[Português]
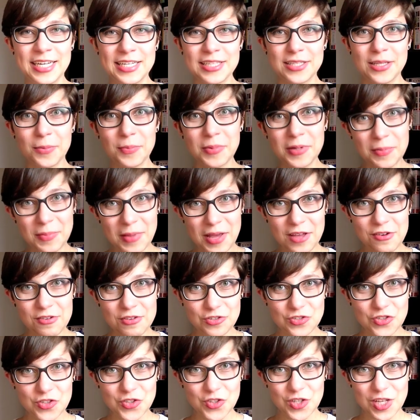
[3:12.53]
Então, primeiro a
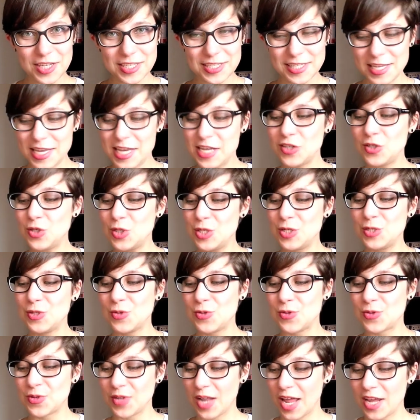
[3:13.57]
gente tem esse
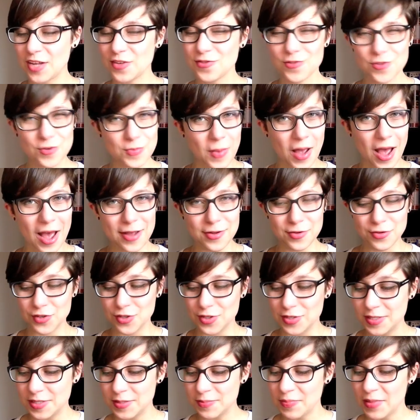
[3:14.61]
registro né, de
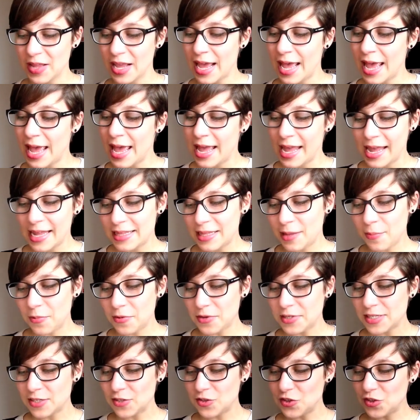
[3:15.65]
imagens.
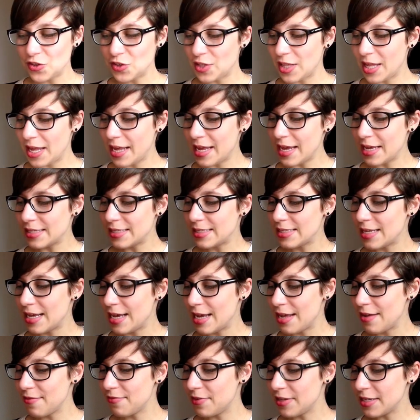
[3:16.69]
Depois a gente tem essa
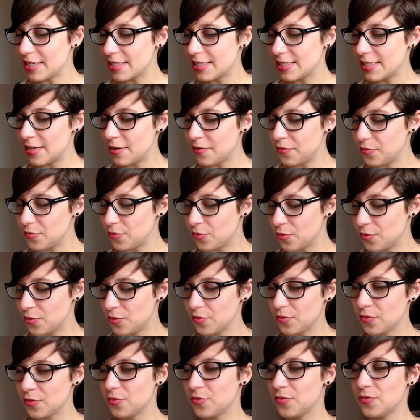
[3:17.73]
reflexão
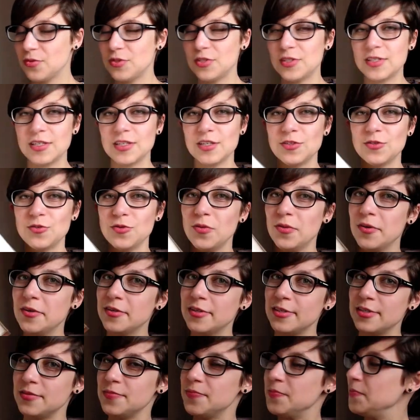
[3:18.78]
do, do
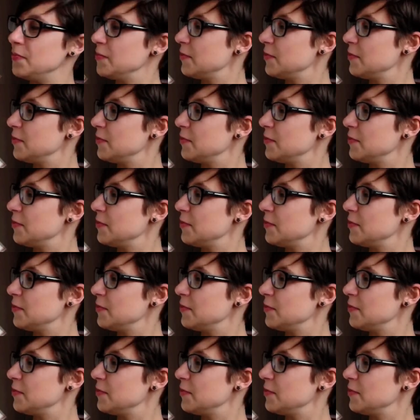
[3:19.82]
escritor